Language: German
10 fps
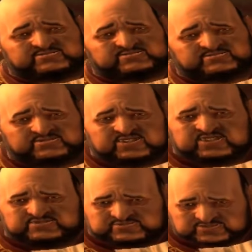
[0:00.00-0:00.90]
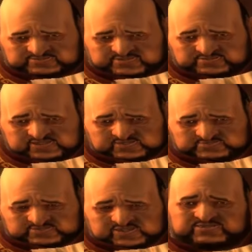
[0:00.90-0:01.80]
Ein
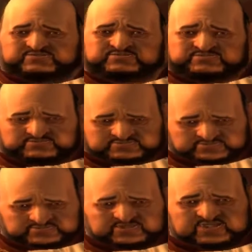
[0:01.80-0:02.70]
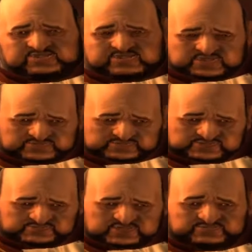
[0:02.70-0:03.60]
lukratives Arrangement.
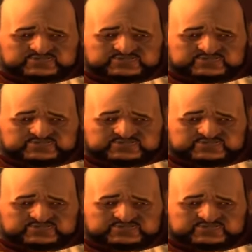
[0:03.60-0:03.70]
Für ein paar